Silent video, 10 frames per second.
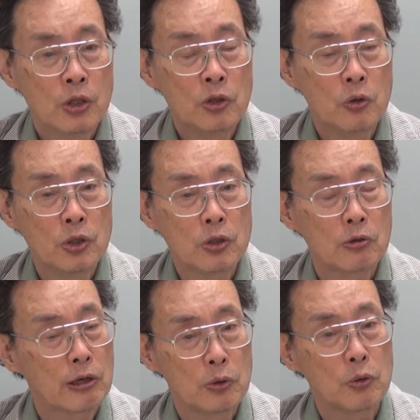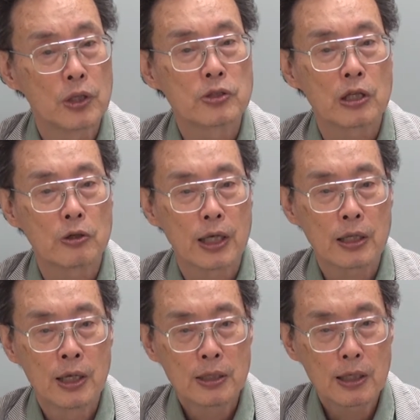日本にとってはノーですけどね
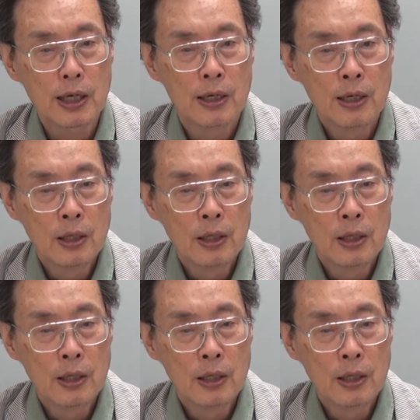ただ